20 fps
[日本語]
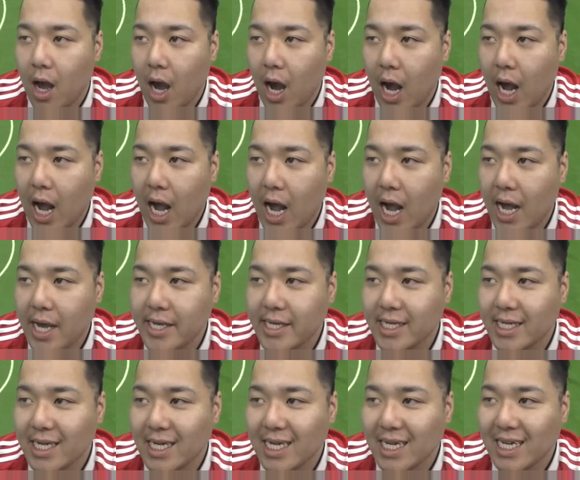はい。
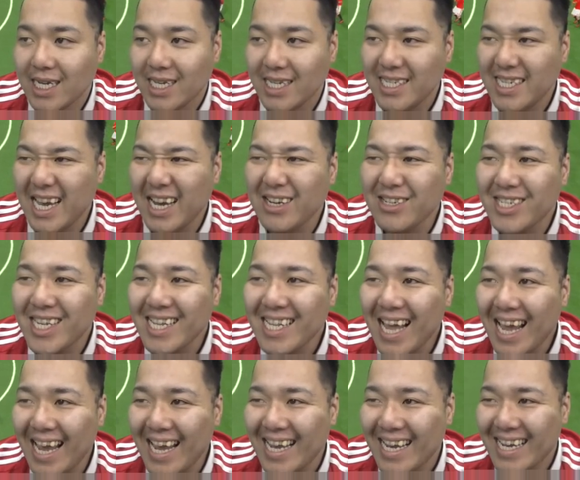いや、打て
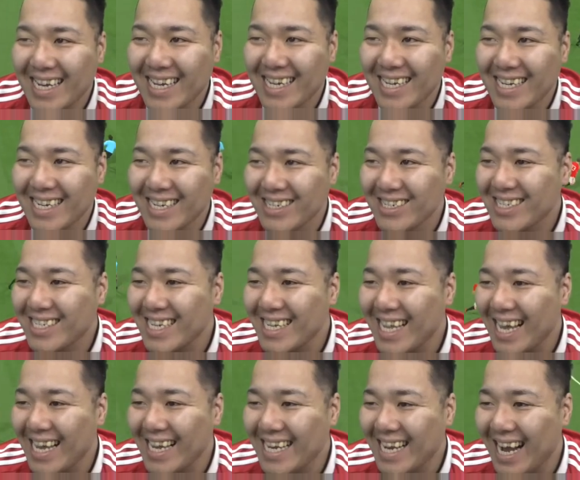ない。打て
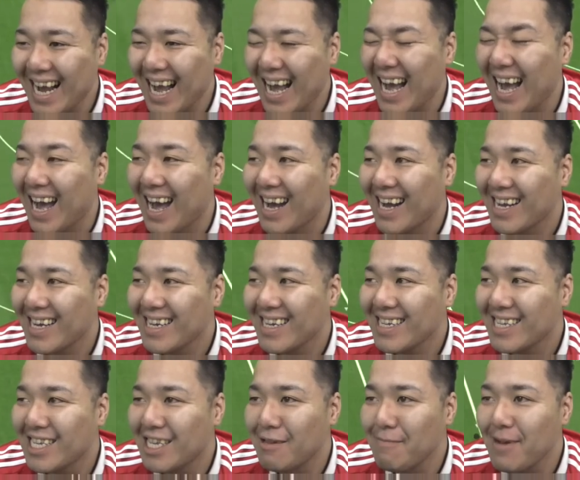ないか。
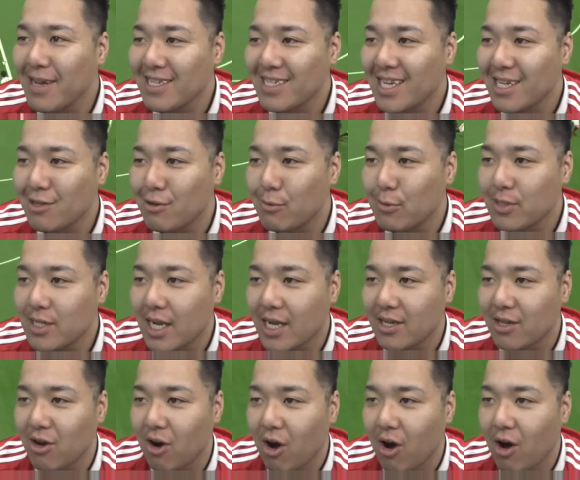決まったと思った
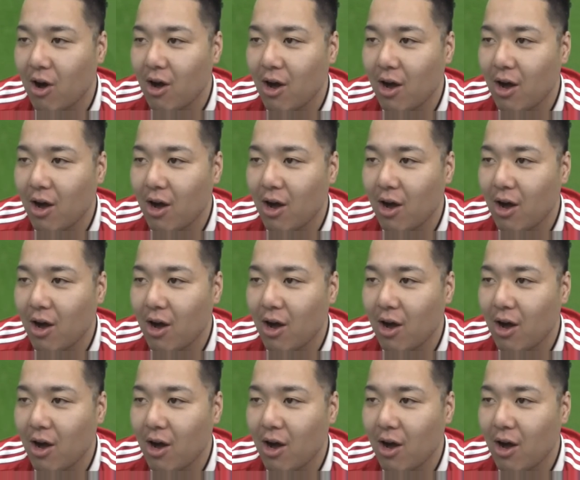けど。